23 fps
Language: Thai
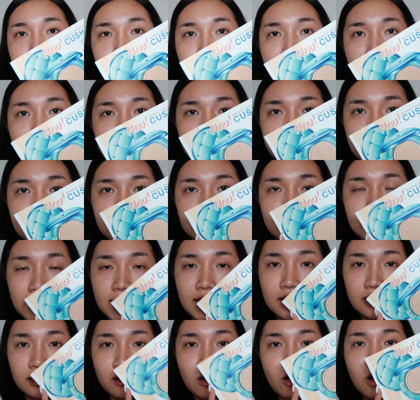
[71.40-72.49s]
ใบนะ
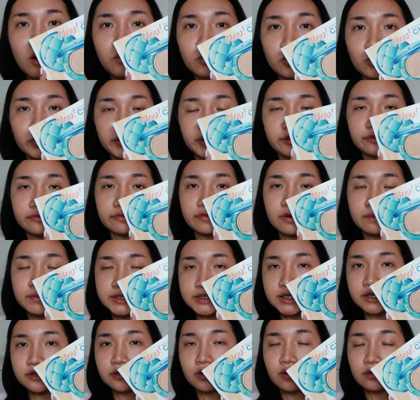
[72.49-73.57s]
คะ ข้อมูล
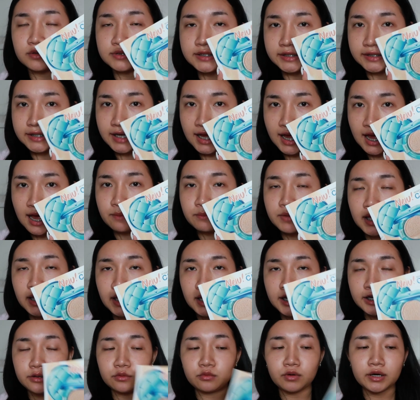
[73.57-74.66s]
information ของสินค้ามา
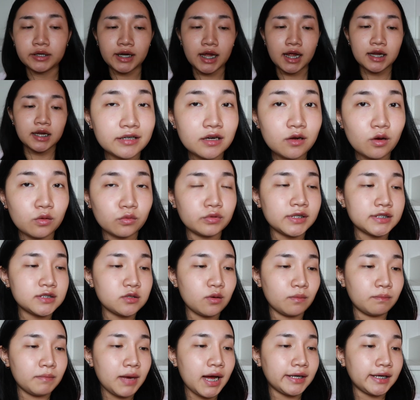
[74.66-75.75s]
ให้ด้วยนะ เรื่องของคุณ
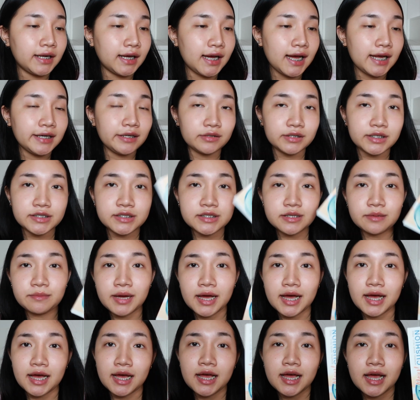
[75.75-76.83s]
สมบัตินะคะ เดี๋ยวเนิร์จะ
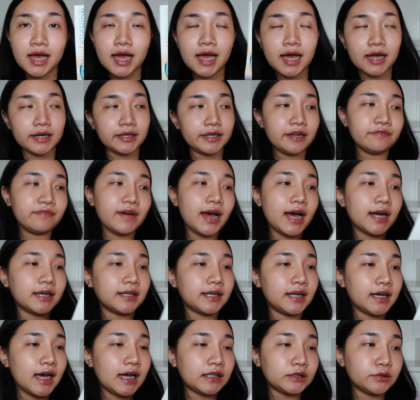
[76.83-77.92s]
มาอ่านให้ฟัง
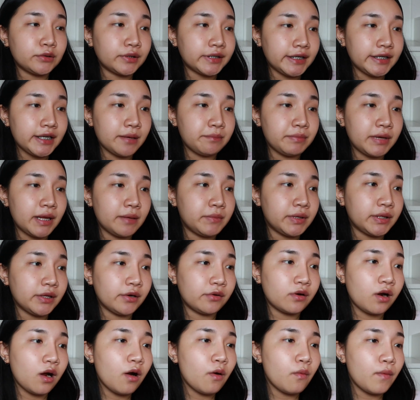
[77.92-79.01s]
นะคะ ตัวนี้เนี่ยเป็น
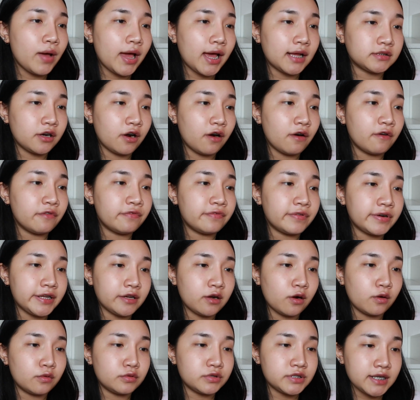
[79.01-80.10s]
mineral wear t o
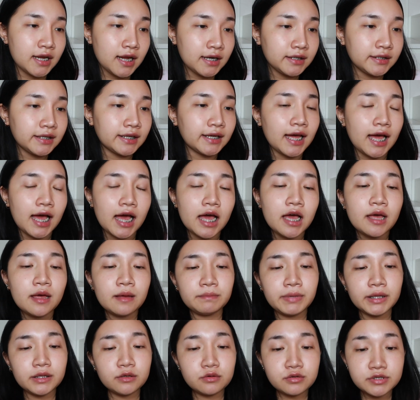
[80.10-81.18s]
free cushion นะคะ
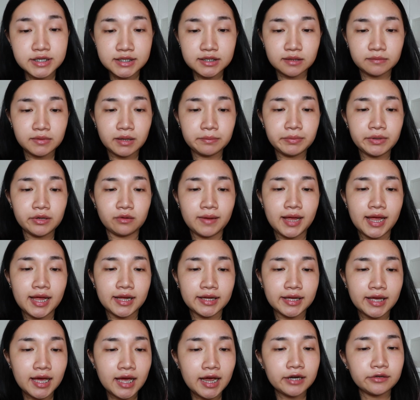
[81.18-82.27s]
เป็นคุชชั่นสำหรับผิวแพ้
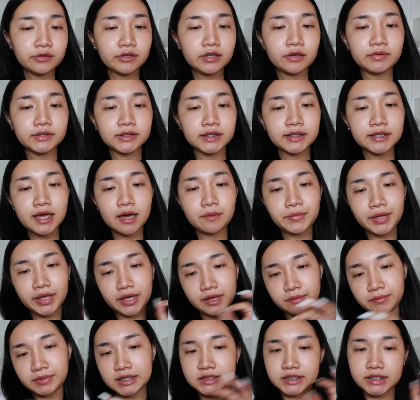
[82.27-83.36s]
ง่ายด้วยนวัตกรรม
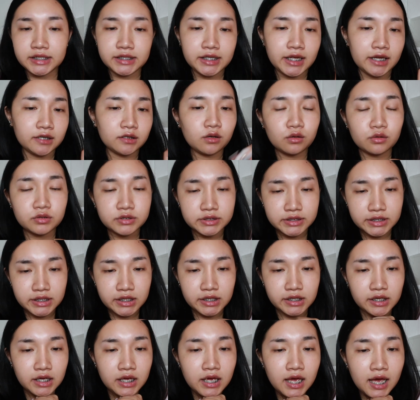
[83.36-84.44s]
ABC technology
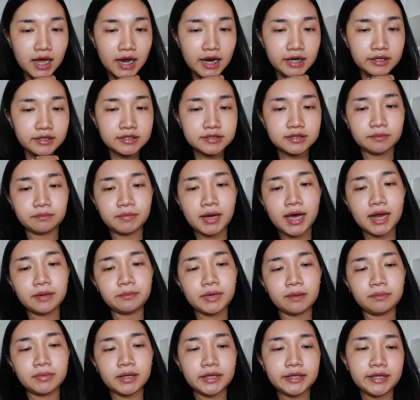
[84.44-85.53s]
ให้เนื้อสัมผัส
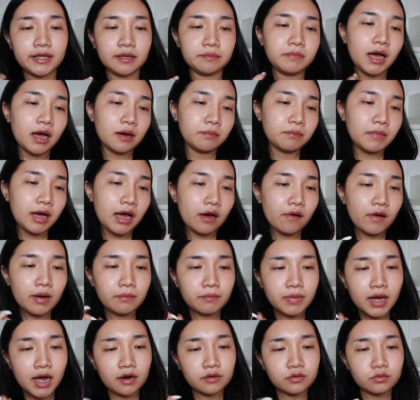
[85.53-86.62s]
แบบละเอียดบางเบาอั
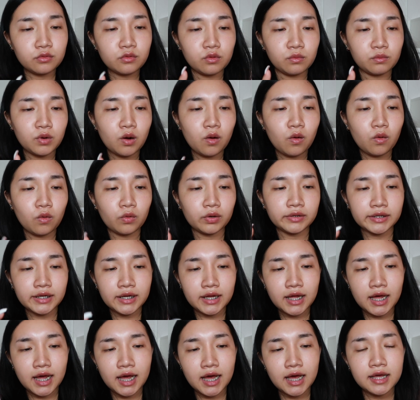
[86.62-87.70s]
มพางรูขุมขน
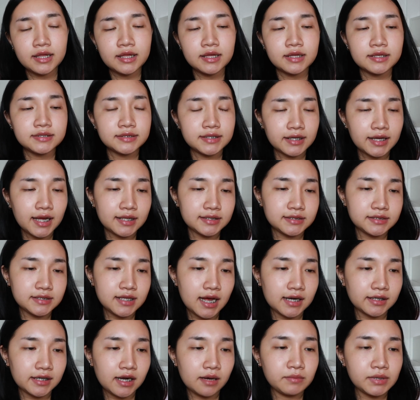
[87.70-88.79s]
นะคะสกัด
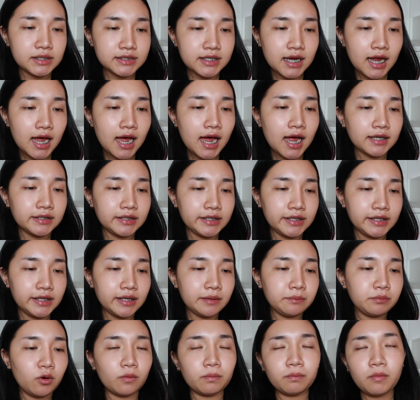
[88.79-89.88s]
จากธรรมชาตินี้
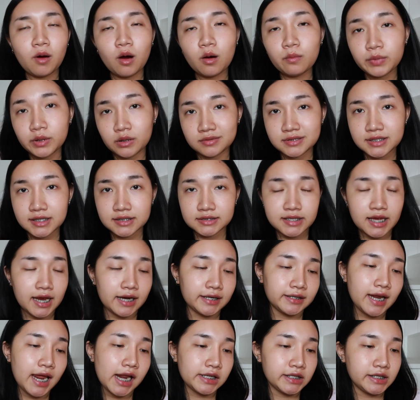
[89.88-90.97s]
ปกป้องผิวจากแส
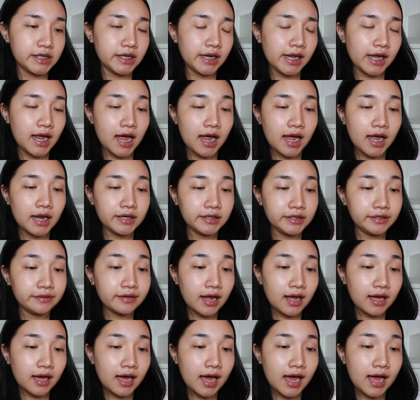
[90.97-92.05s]
งแดดนี้นะคะ อันนี้
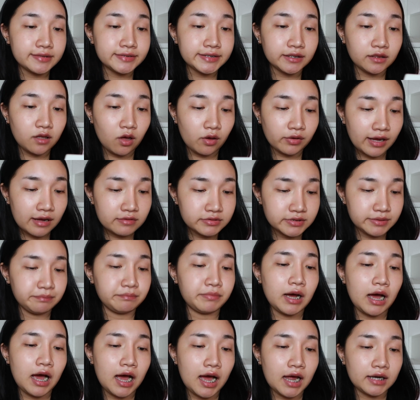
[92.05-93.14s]
ราคา
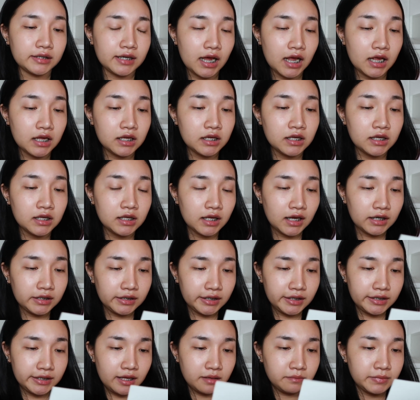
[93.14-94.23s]
790 บาทนะ อัน
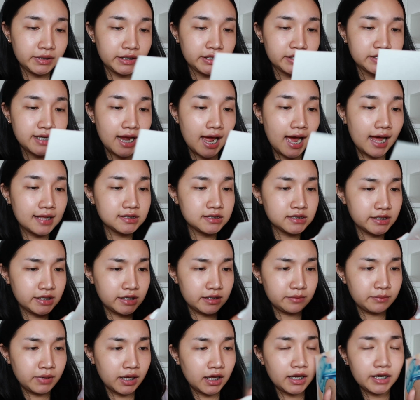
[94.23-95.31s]
นี้เนี่ยมีชาร์จสี
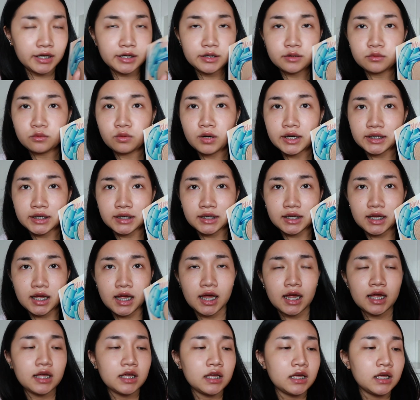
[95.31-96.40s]
มาให้ด้วยนะคะ